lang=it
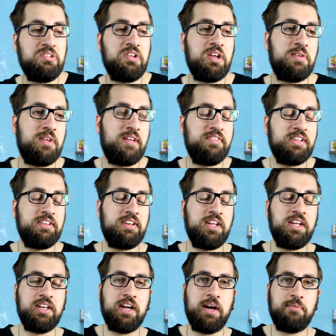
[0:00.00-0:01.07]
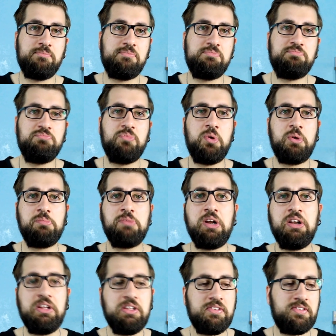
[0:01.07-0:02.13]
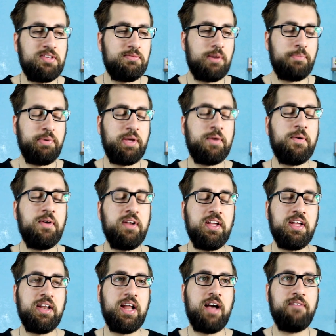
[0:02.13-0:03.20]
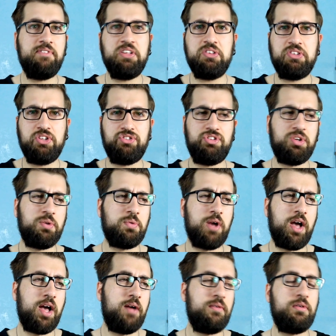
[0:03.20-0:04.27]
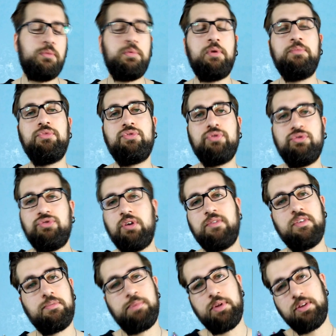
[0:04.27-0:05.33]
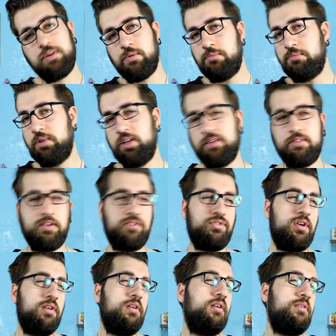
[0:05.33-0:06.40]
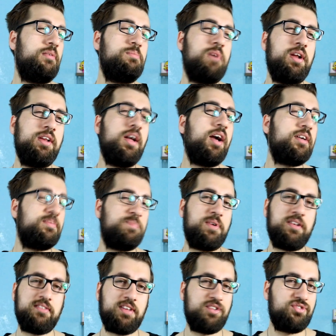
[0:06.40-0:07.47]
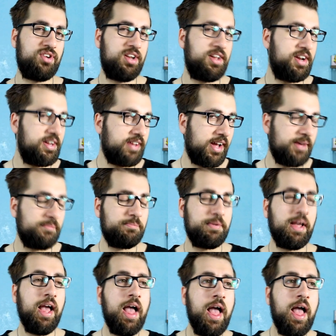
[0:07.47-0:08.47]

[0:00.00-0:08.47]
C'era una vetrina normalissima, piccolina, 25 euro, però mi scocciavo, aspetta un mese, cioè no, AliExpress accelera i tempi.